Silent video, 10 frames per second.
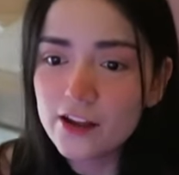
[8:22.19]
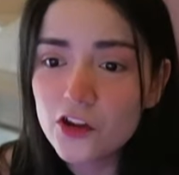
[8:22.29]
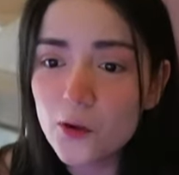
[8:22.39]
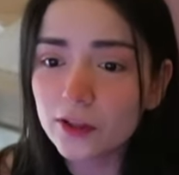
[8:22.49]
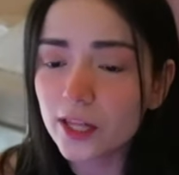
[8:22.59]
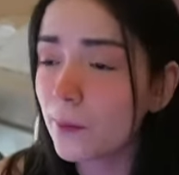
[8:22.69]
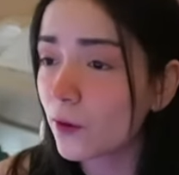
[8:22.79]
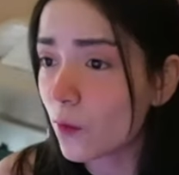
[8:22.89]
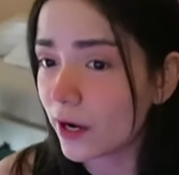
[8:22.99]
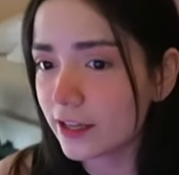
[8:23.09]
Yo voté
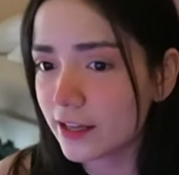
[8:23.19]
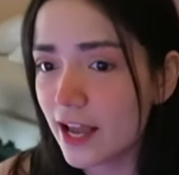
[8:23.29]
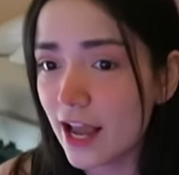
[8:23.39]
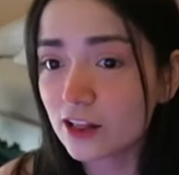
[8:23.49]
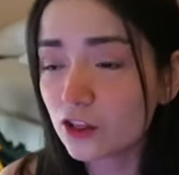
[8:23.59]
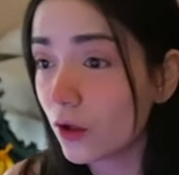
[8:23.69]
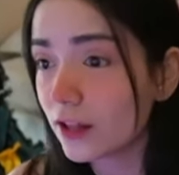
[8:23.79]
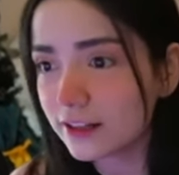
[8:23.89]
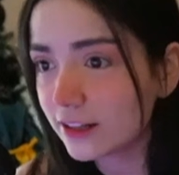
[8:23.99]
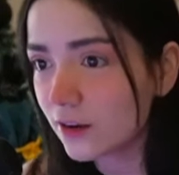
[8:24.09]
por Quackity en
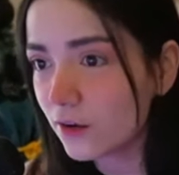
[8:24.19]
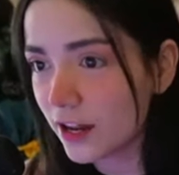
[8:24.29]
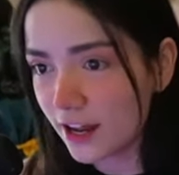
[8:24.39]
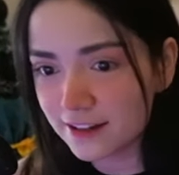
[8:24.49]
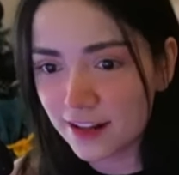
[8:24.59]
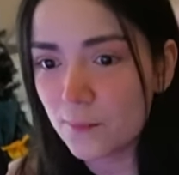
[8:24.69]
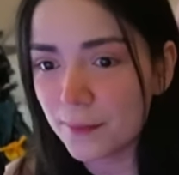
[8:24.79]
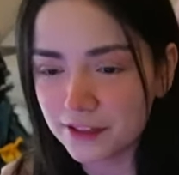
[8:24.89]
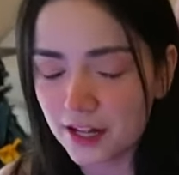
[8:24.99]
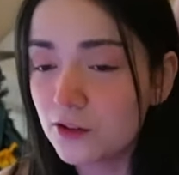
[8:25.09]
todas las categorías del año
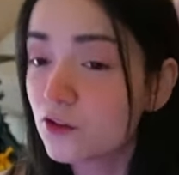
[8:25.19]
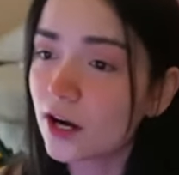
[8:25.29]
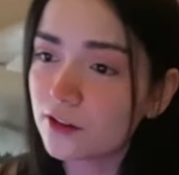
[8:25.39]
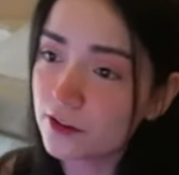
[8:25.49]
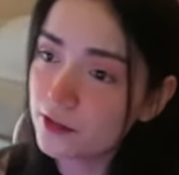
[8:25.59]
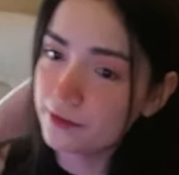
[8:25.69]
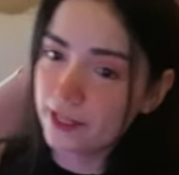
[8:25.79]
pasado y no ganó ni